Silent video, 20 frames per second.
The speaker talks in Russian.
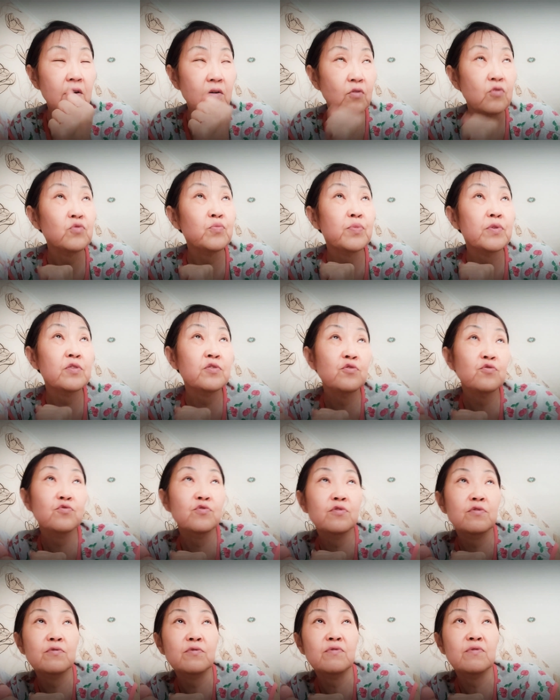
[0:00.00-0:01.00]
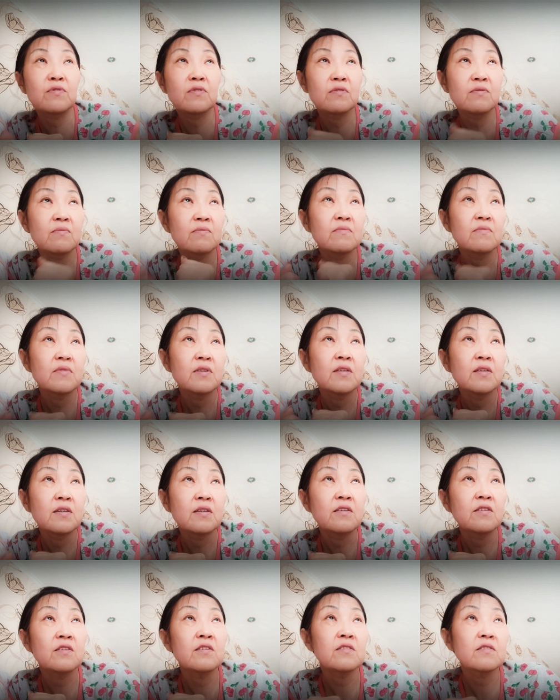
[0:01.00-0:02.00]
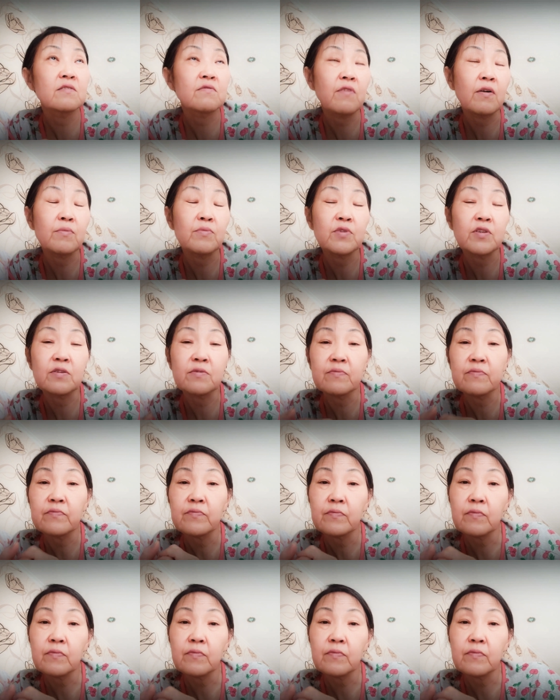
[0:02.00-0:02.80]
он присутствовал, есть во мне.